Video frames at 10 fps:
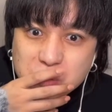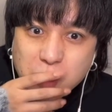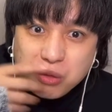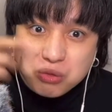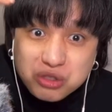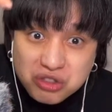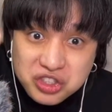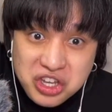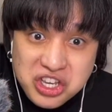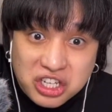え、今の映
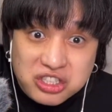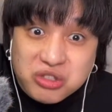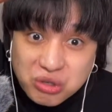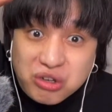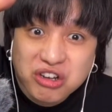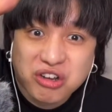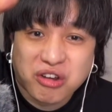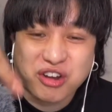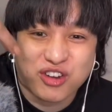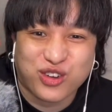していいやつ
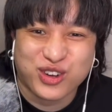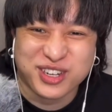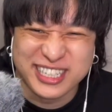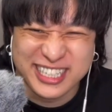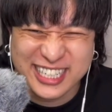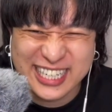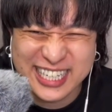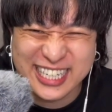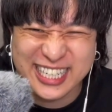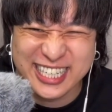
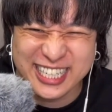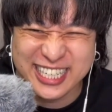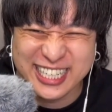は